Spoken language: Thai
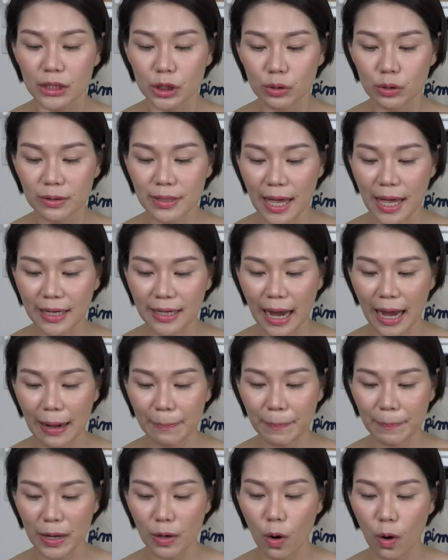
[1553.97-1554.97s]
จุดเด่นการ
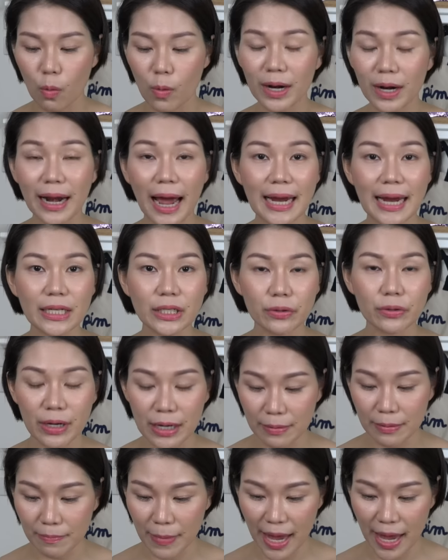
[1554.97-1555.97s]
เป็นโอเวอร์ไนท์ทรี
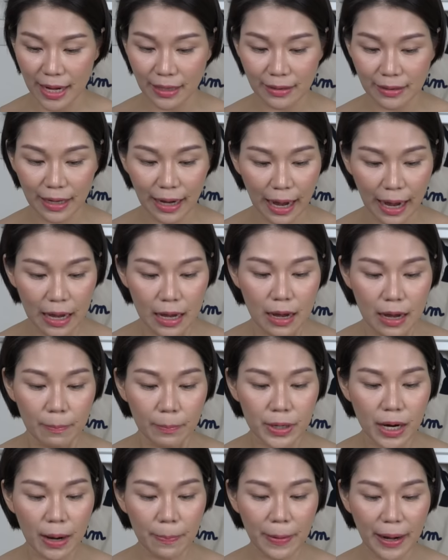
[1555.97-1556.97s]
ทเมนต์นะคะ
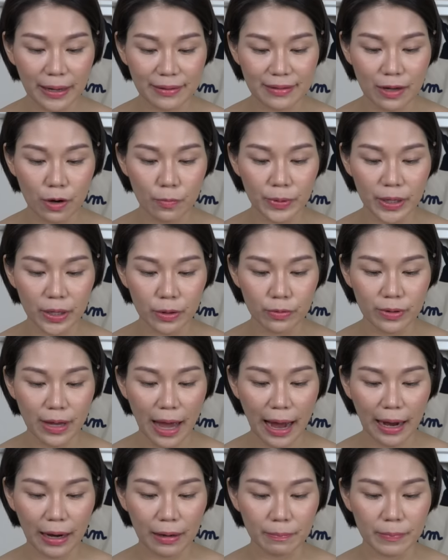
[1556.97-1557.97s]
เพื่อผลัดเซลล์ผิวอ
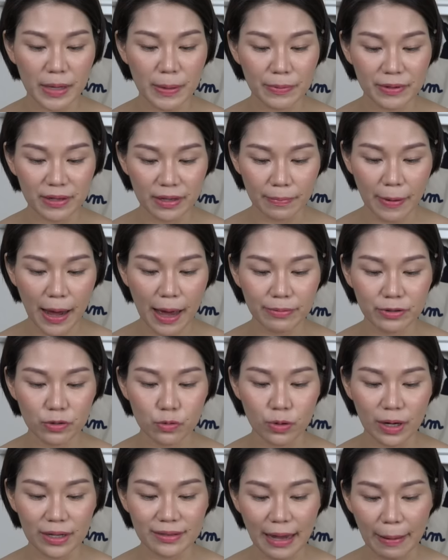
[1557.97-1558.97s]
ย่างมีประสิทธิภาพ
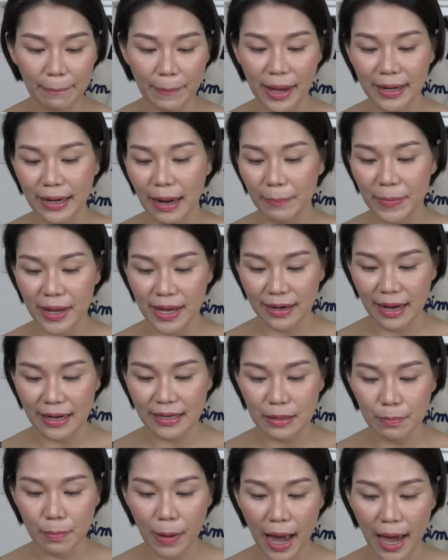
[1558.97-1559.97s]
สูงและสามารถทำเองได้
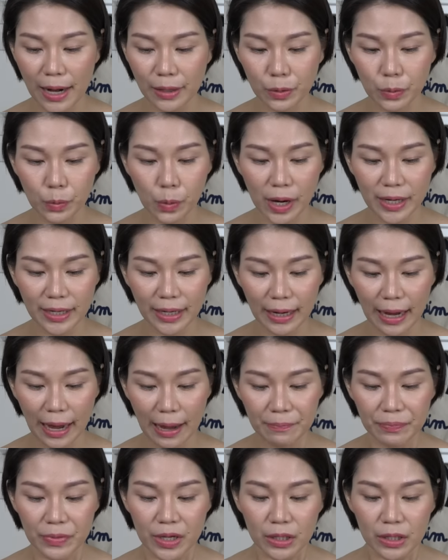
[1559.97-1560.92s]
ที่บ้านด้วยนะคะ